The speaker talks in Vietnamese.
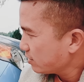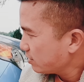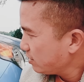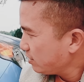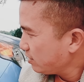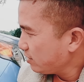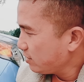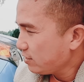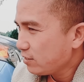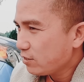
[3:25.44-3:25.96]

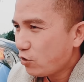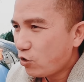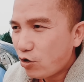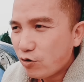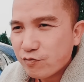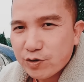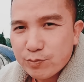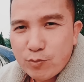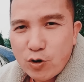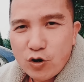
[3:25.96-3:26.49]
thì
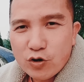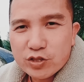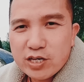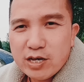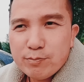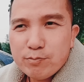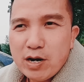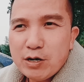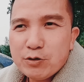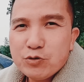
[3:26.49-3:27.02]
họ phải bỏ
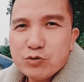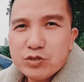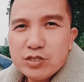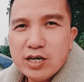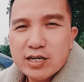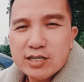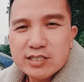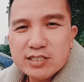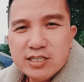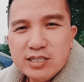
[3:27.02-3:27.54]
thêm bao nhiêu
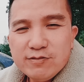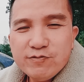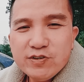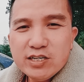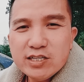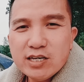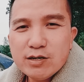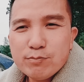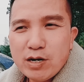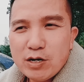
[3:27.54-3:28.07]
tiền, chi
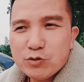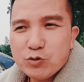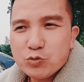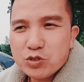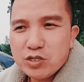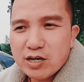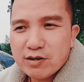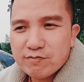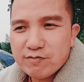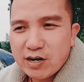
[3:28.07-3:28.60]
phí thêm bao nhiêu
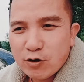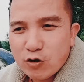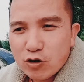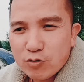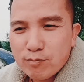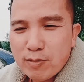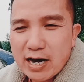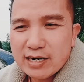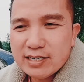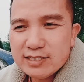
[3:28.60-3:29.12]
tiền và
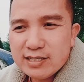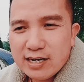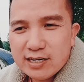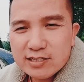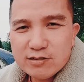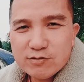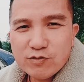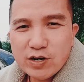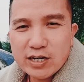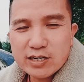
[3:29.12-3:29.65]
họ bán ra
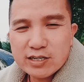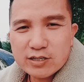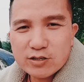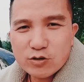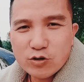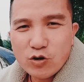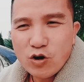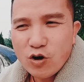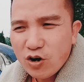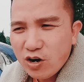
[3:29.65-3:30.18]
như vậy
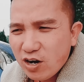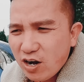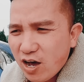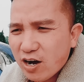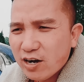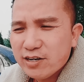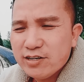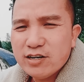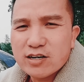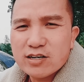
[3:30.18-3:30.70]
có
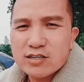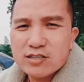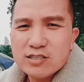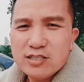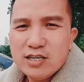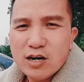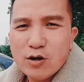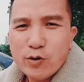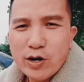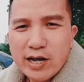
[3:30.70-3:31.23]
lời được
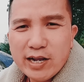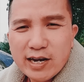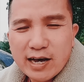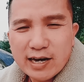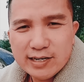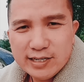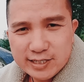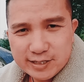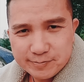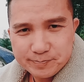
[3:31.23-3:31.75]
nhiều hay
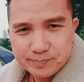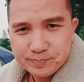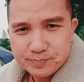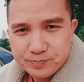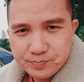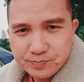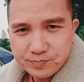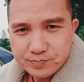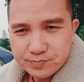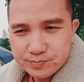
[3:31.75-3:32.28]
là ít.
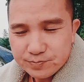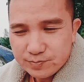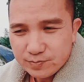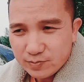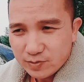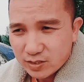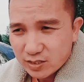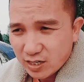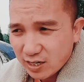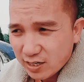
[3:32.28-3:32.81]

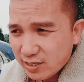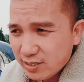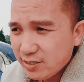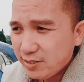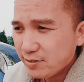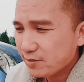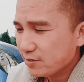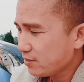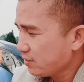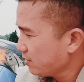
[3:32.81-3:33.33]

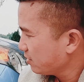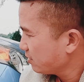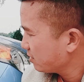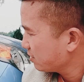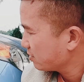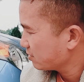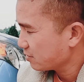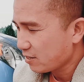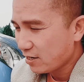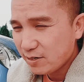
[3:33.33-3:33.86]
Đấy,
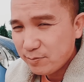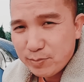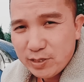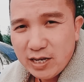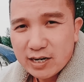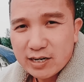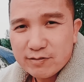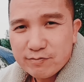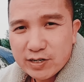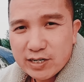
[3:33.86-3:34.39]
đấy mới
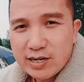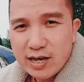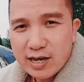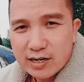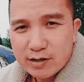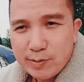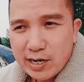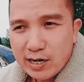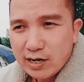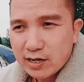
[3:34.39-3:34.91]
là cái vấn
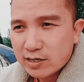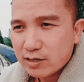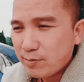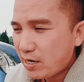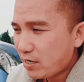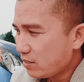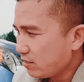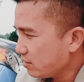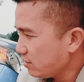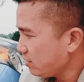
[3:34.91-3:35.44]
đề các bác ạ. Các
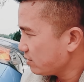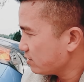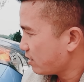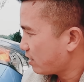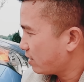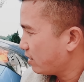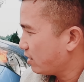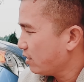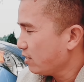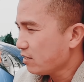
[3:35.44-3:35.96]
bác cứ nghĩ
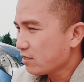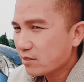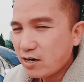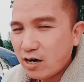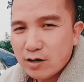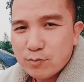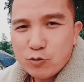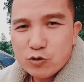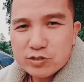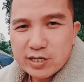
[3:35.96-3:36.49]
rằng là
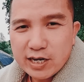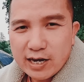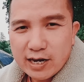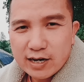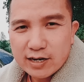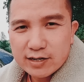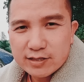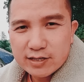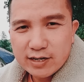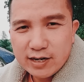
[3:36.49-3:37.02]
thợ mua rẻ.
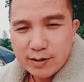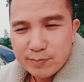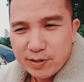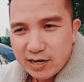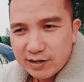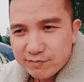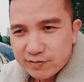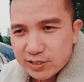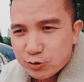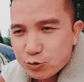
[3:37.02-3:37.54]
Thế em
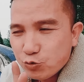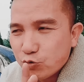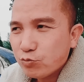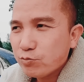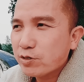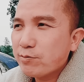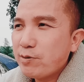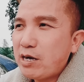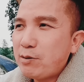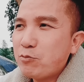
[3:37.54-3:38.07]
lại ví dụ
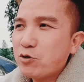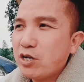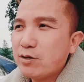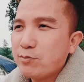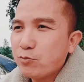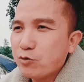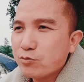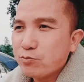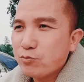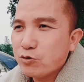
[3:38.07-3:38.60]
với các bác một
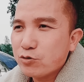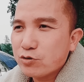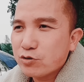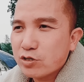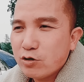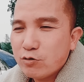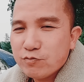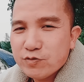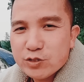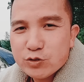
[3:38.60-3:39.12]
lần một một
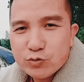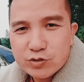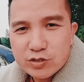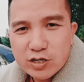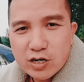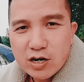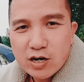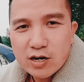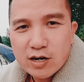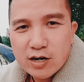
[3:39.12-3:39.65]
câu ví dụ
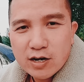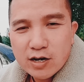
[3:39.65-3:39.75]
nữa.